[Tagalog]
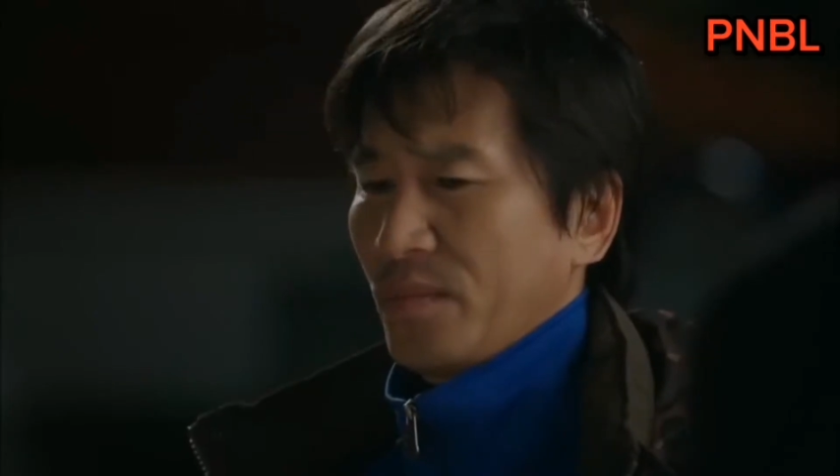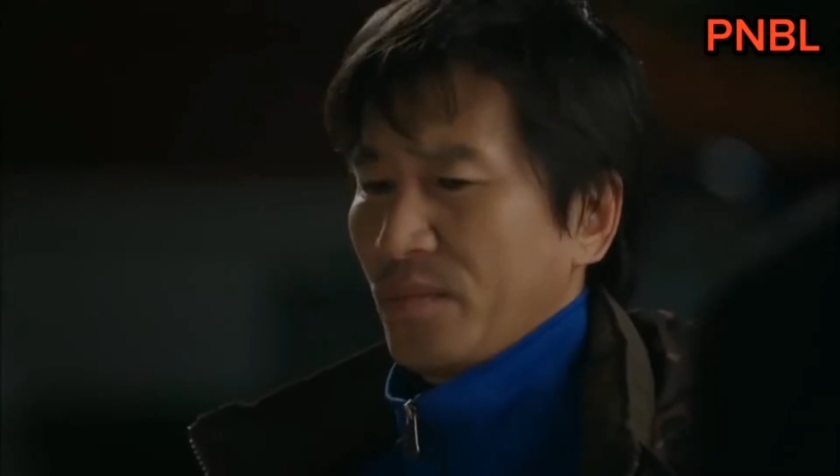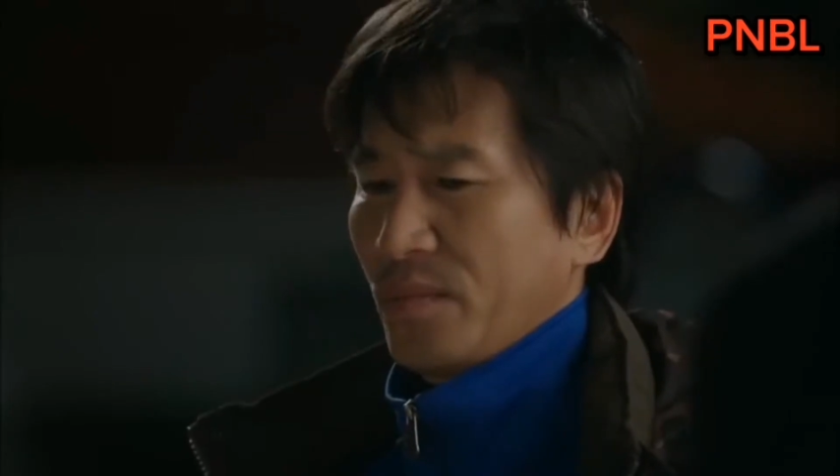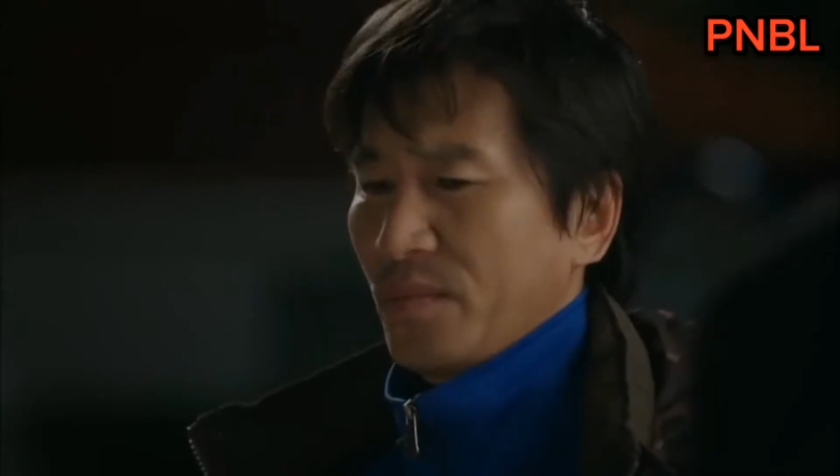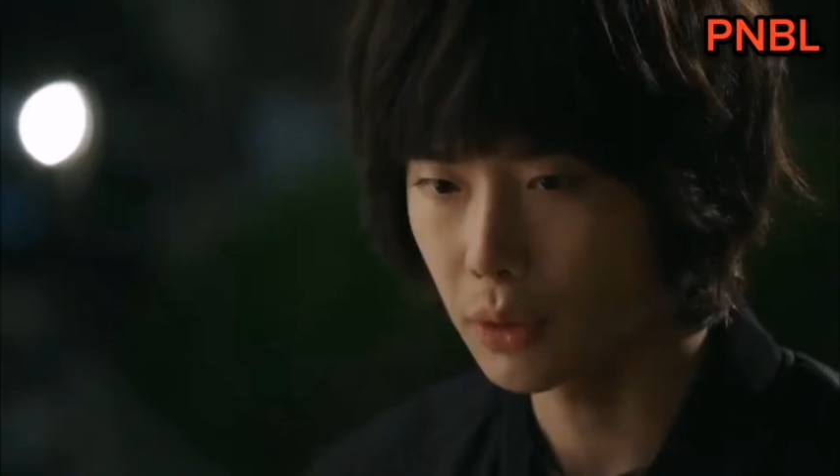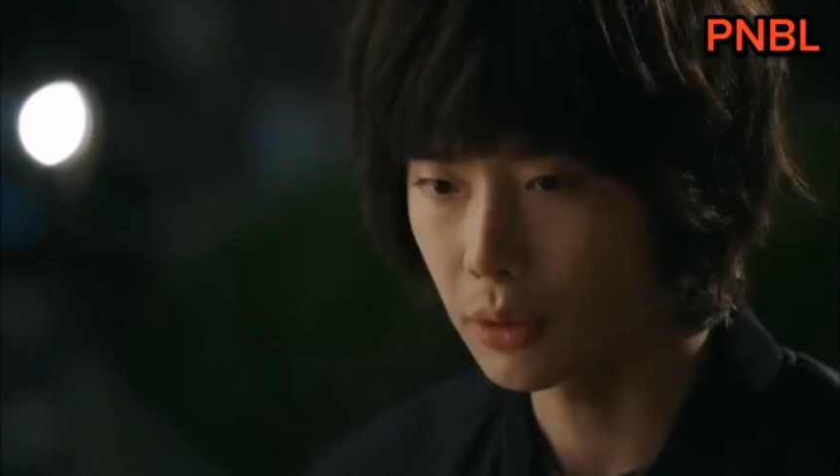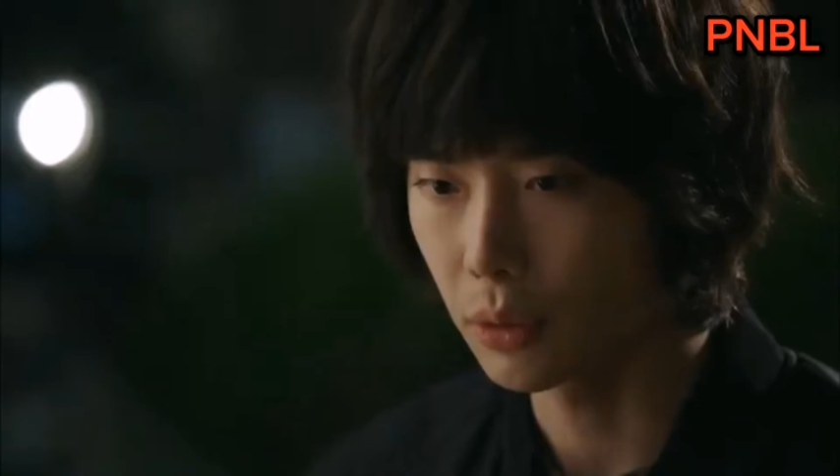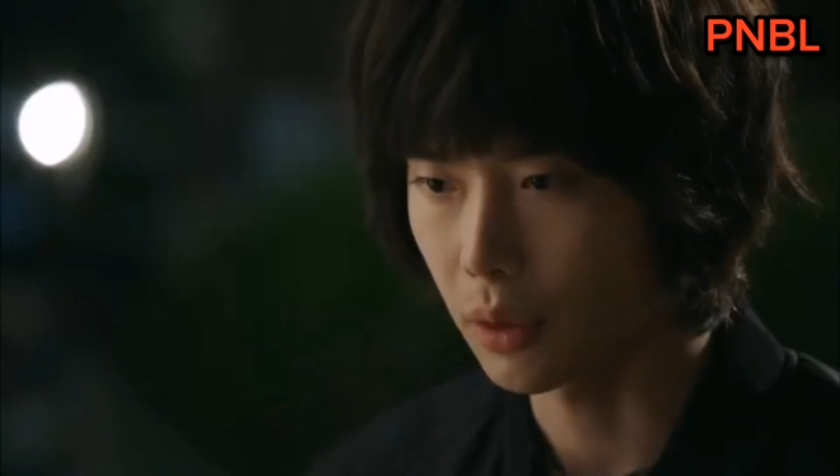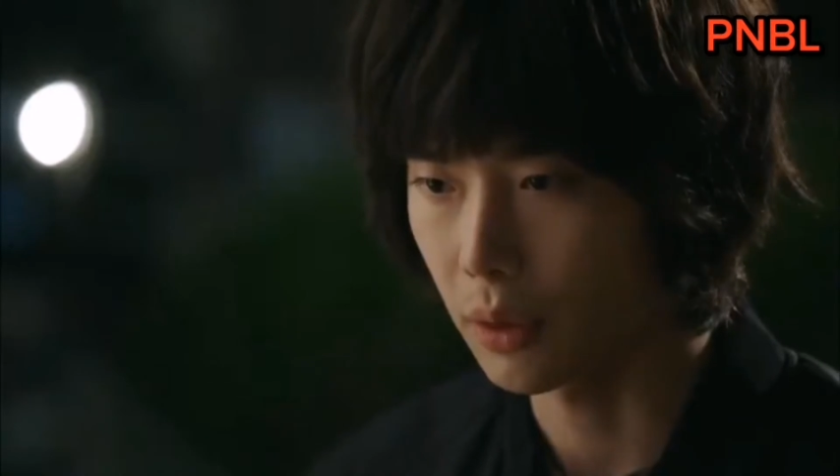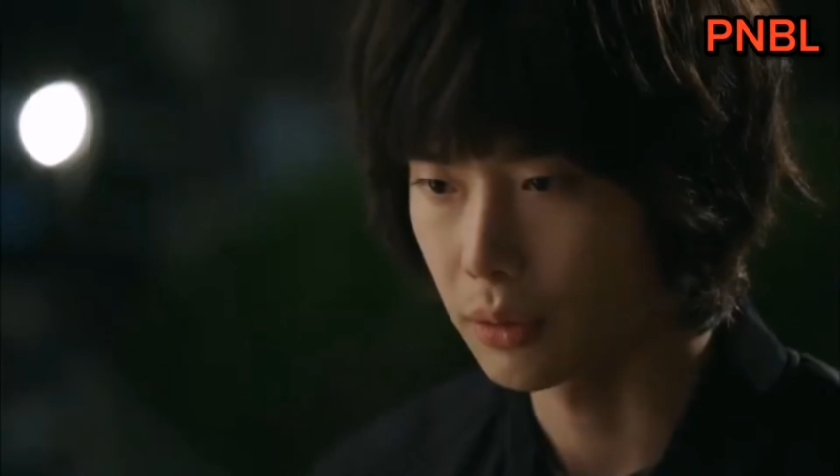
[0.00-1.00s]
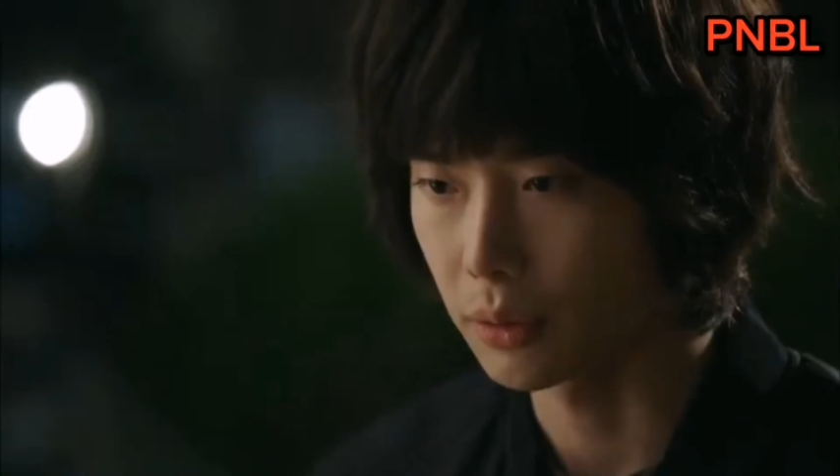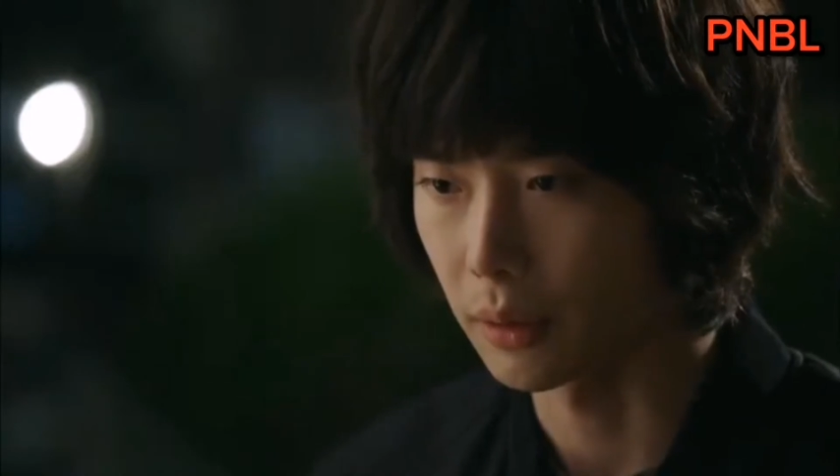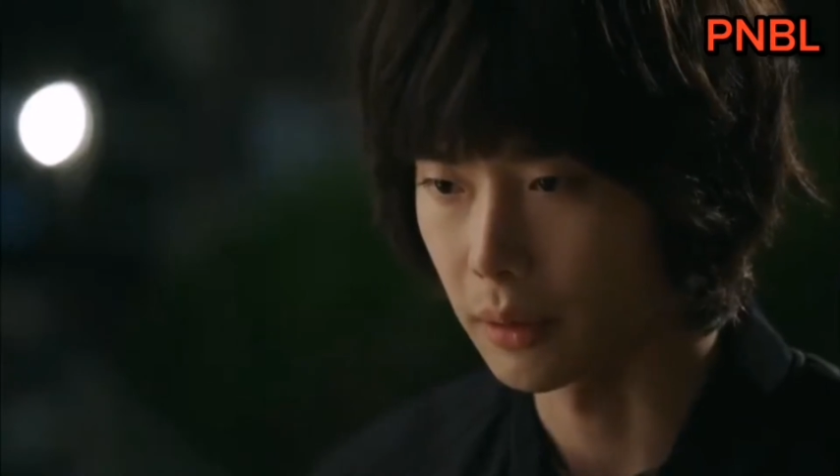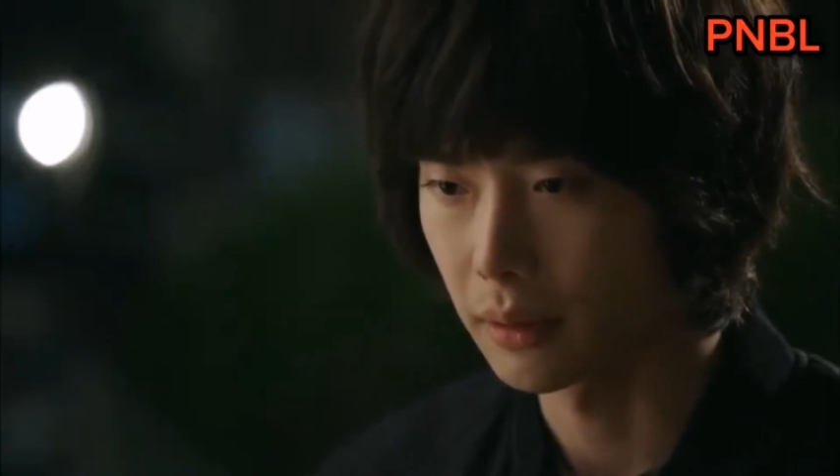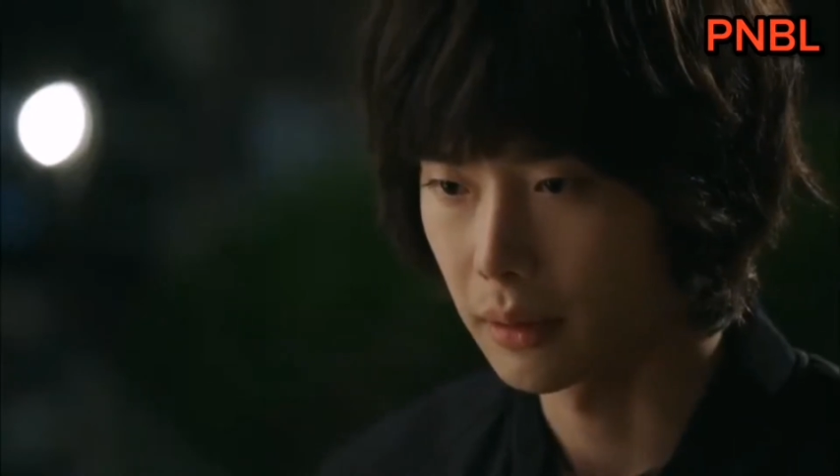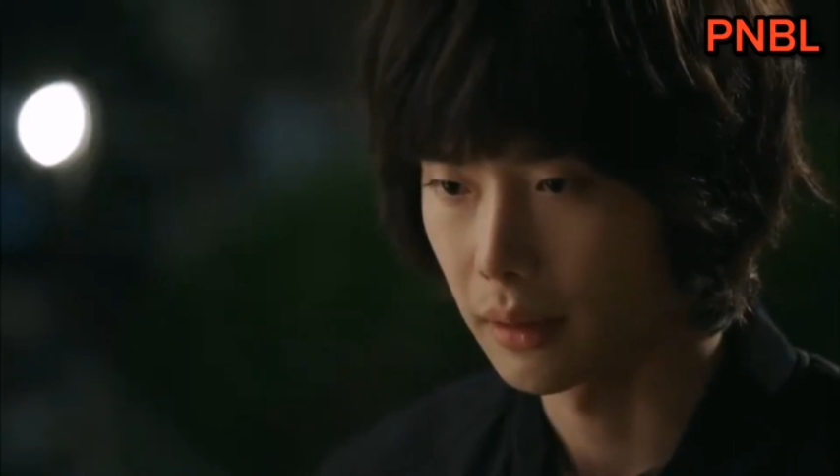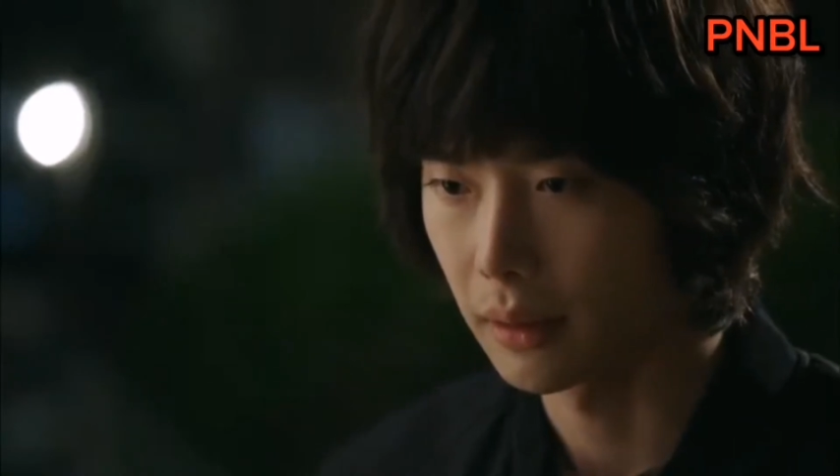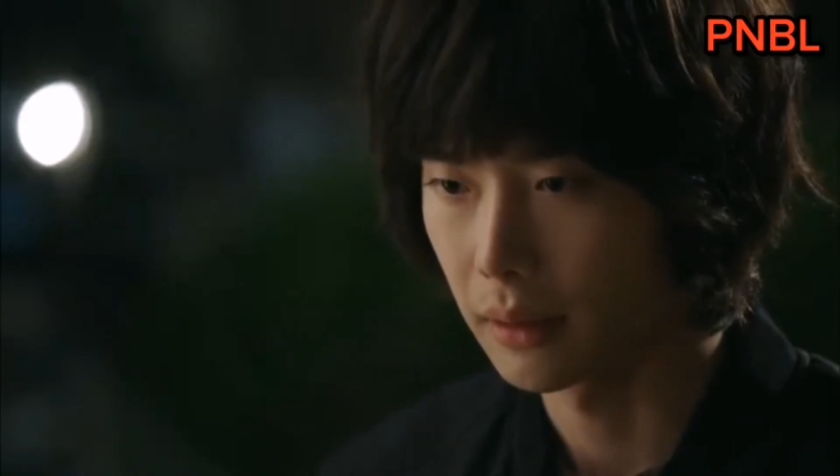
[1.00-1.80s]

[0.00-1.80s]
Ampon na hindi alam kung saan galing.